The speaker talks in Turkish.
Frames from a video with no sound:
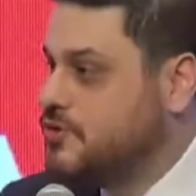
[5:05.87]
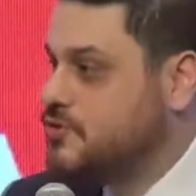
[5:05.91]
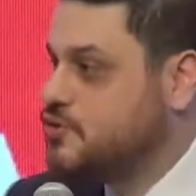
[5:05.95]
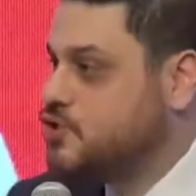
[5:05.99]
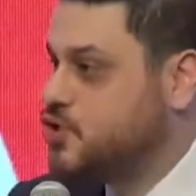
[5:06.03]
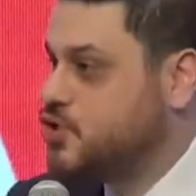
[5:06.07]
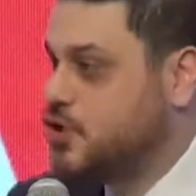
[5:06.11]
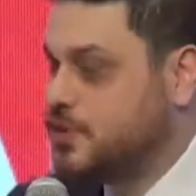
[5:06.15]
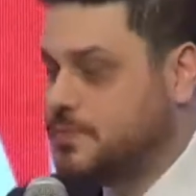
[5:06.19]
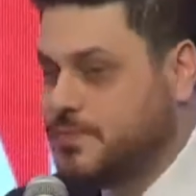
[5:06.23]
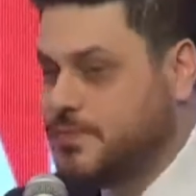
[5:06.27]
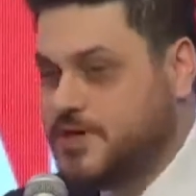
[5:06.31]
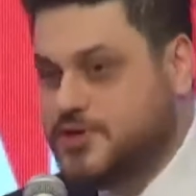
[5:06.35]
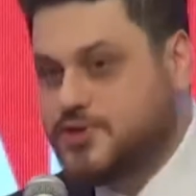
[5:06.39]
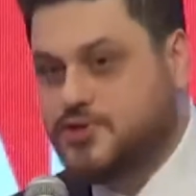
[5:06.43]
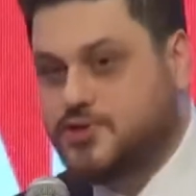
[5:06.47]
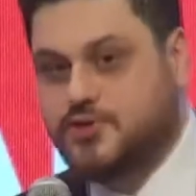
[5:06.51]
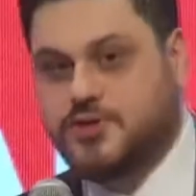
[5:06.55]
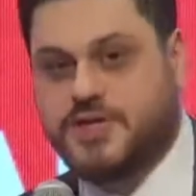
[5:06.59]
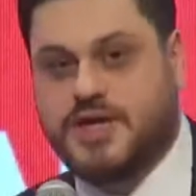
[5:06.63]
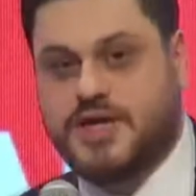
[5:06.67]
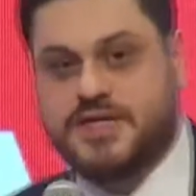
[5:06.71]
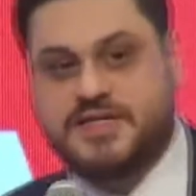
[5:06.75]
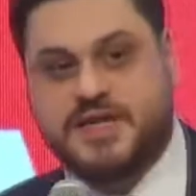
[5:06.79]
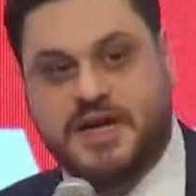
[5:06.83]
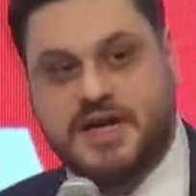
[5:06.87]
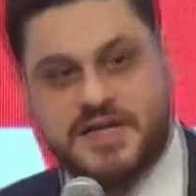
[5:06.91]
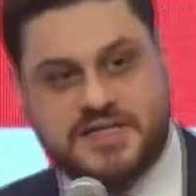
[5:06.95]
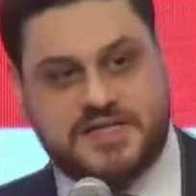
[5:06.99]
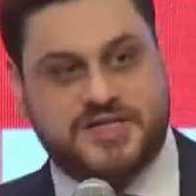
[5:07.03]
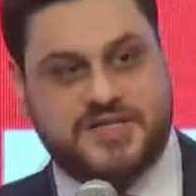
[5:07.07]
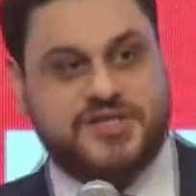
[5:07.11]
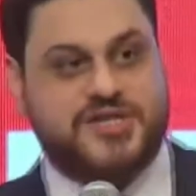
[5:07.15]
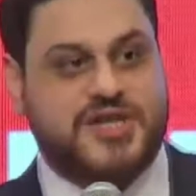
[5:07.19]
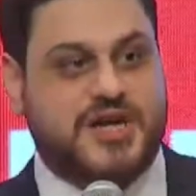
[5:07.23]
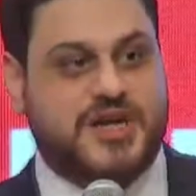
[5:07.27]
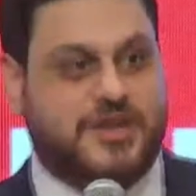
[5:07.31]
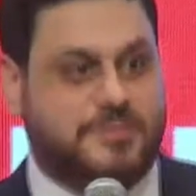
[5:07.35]
çok meşhur ya
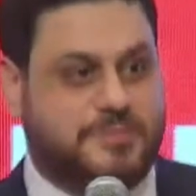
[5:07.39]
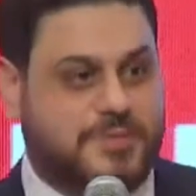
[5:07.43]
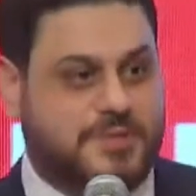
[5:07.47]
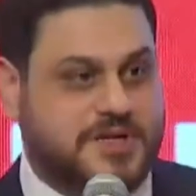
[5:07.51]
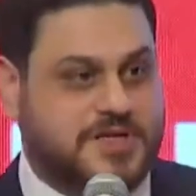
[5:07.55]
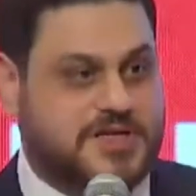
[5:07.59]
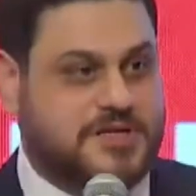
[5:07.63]
taksici yapmak